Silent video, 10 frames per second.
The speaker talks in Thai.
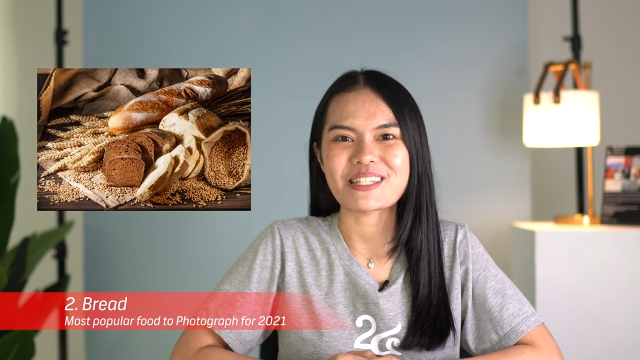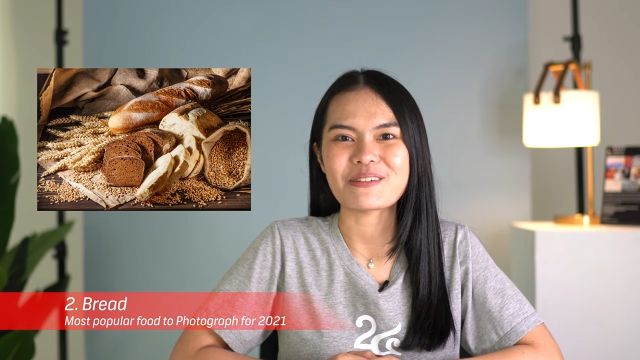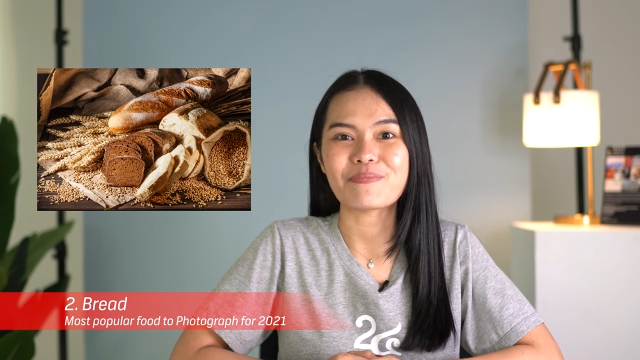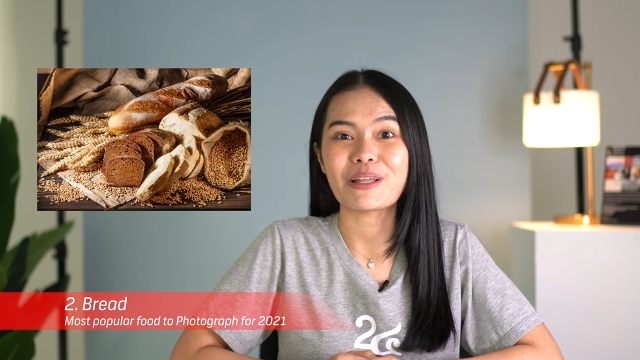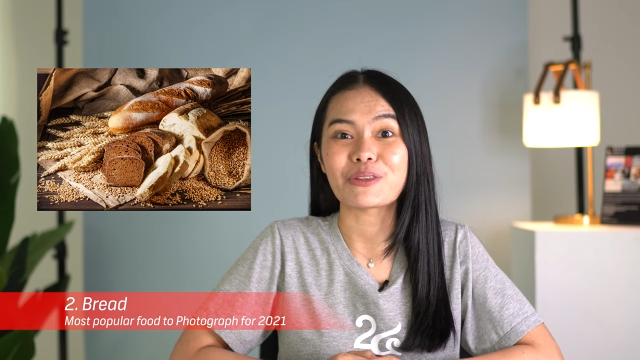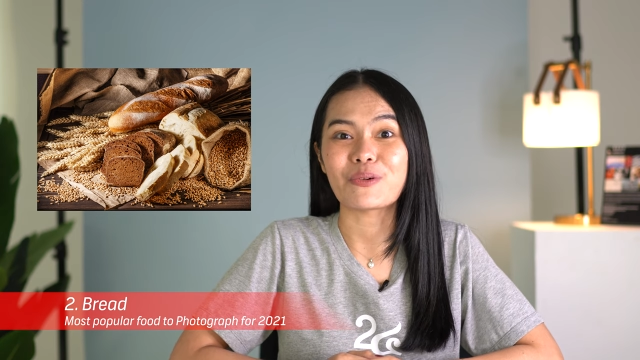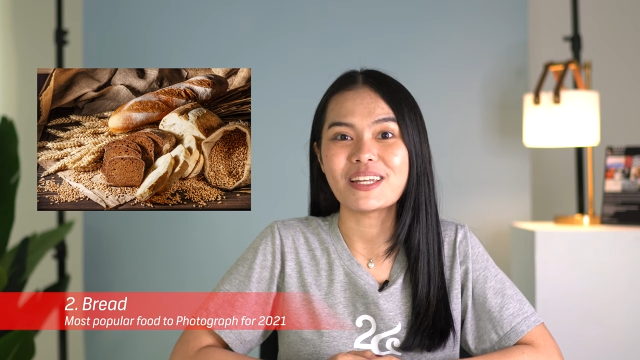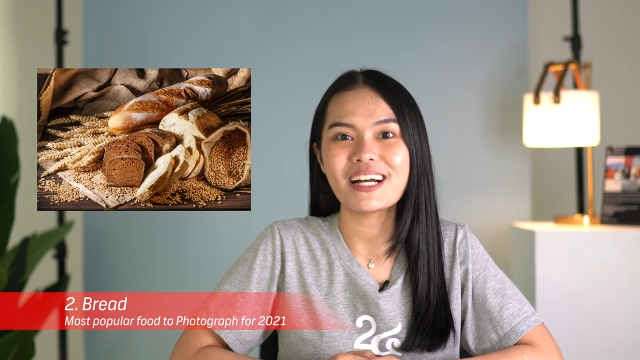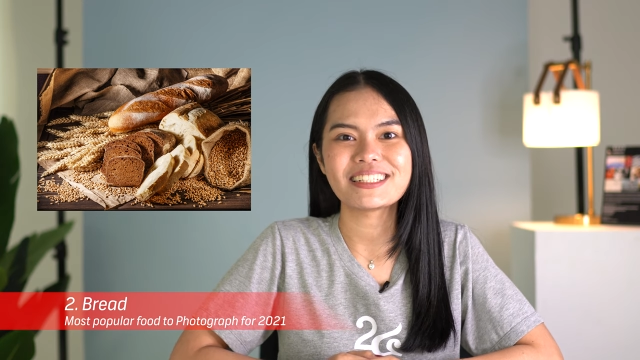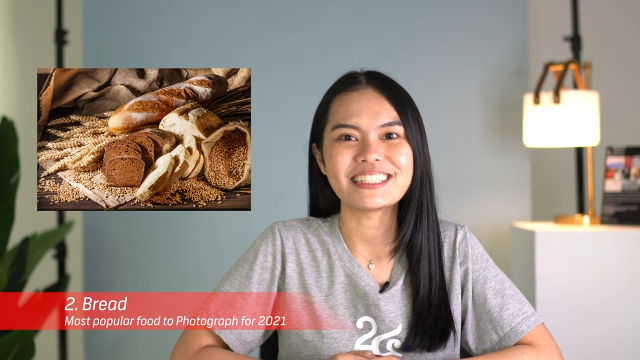จึงเป็นตัว
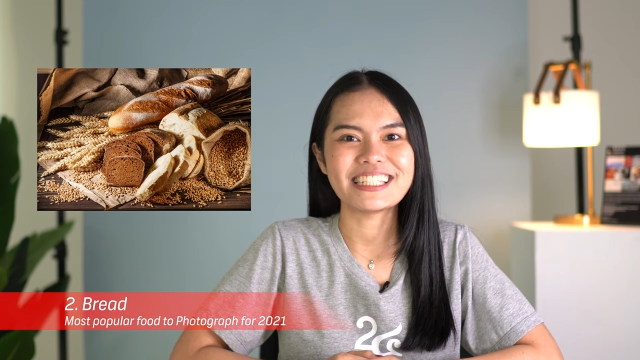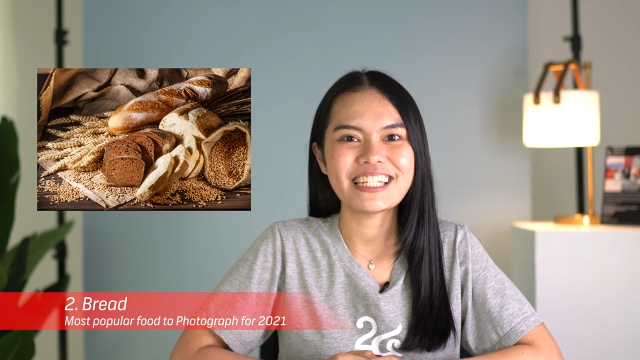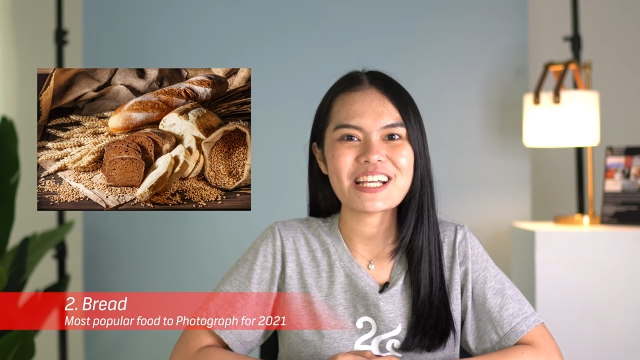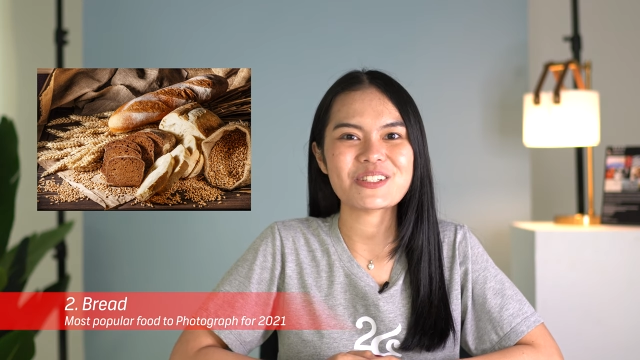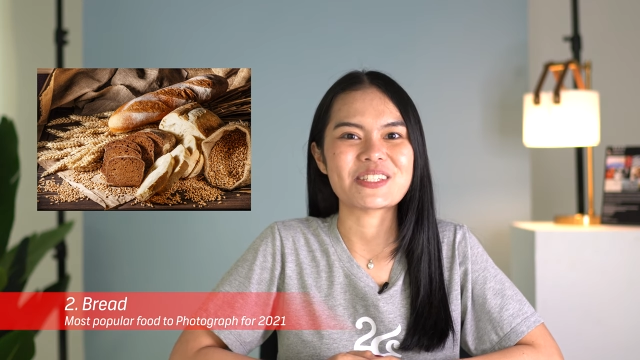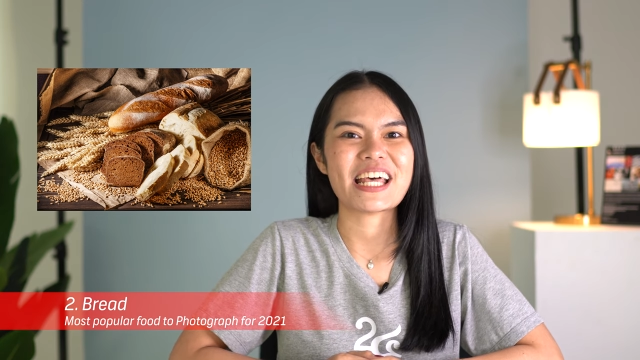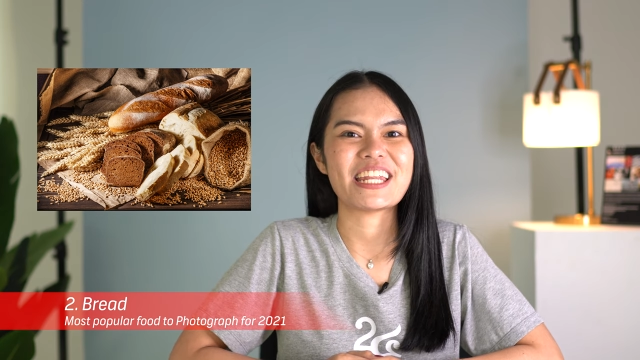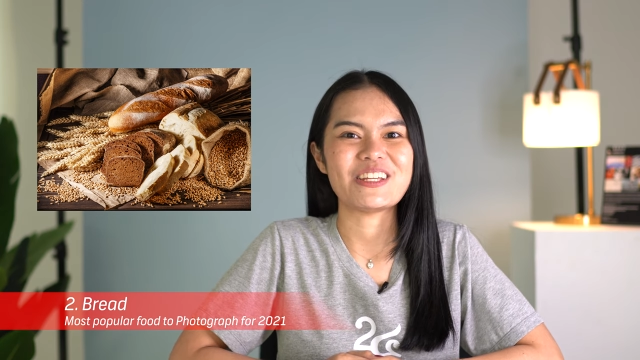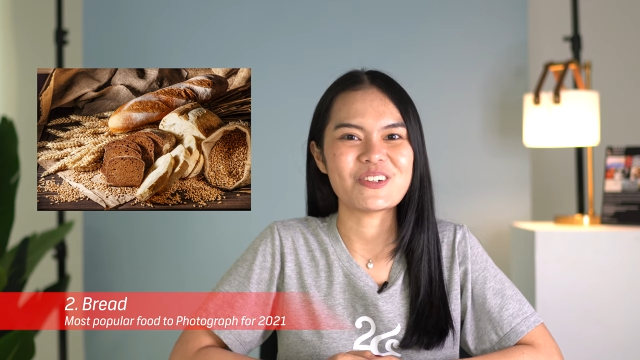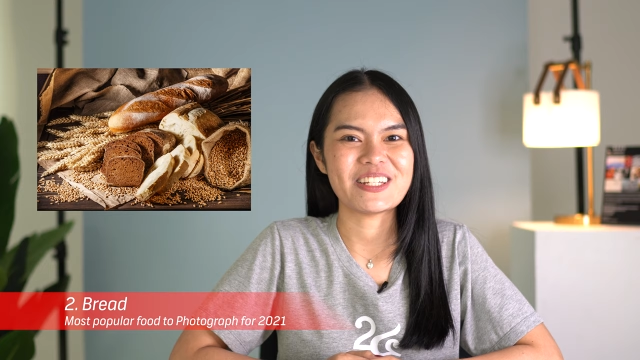เลือกหนึ่งที่น่าสนใจ
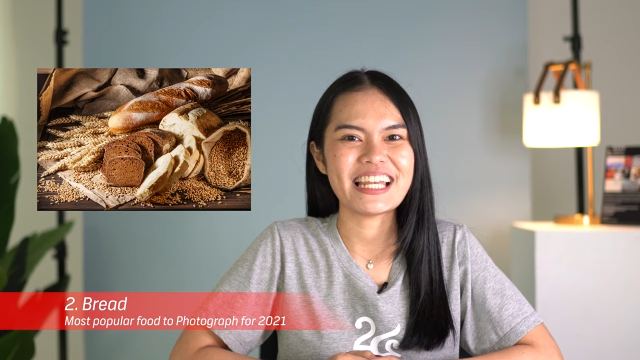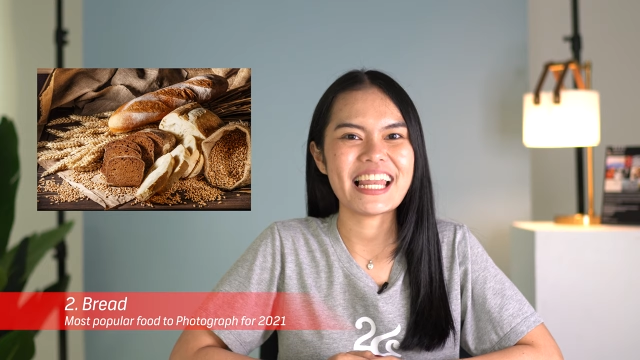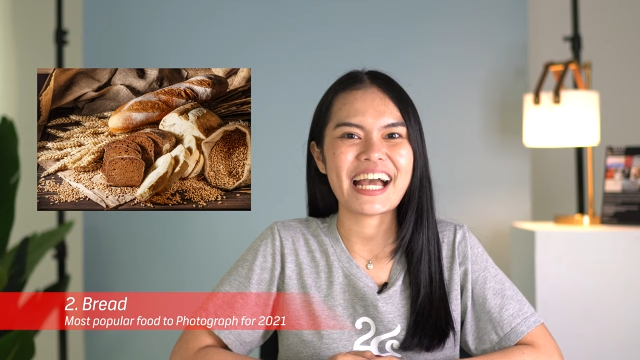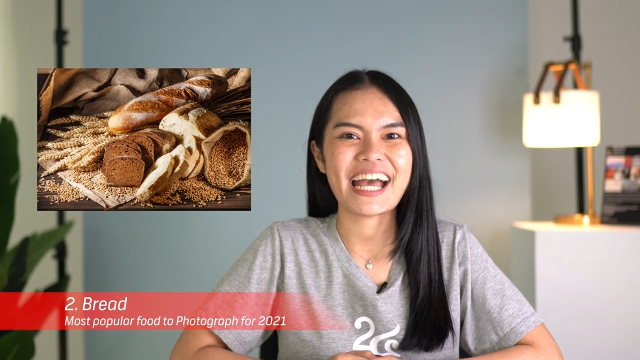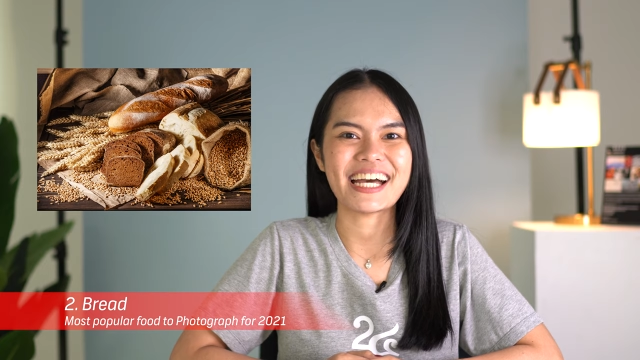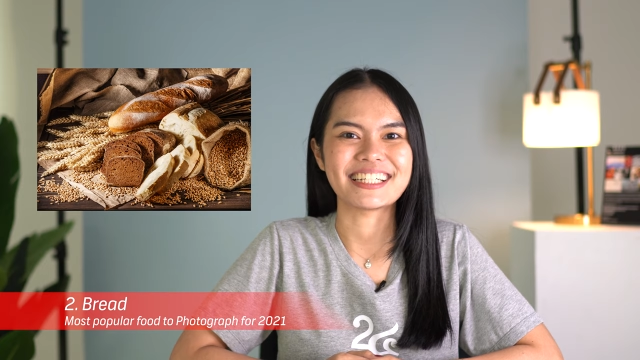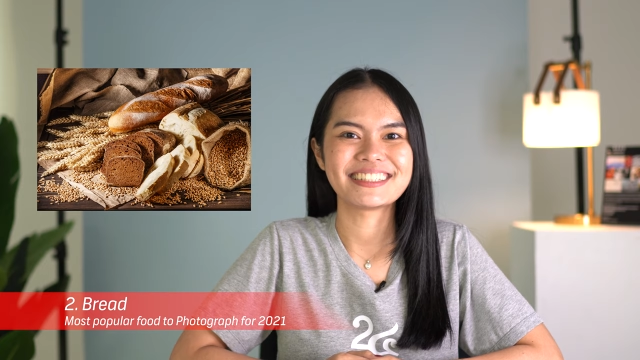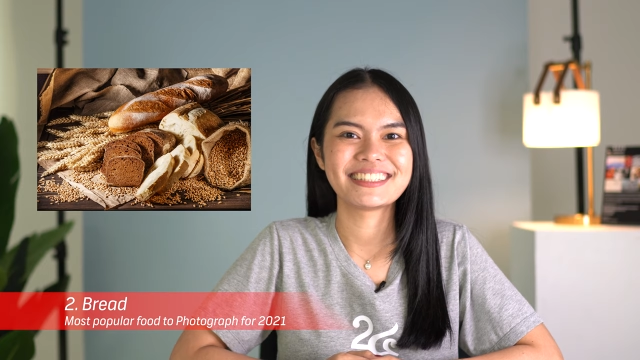ในยุคนี้เลยล่ะค่ะ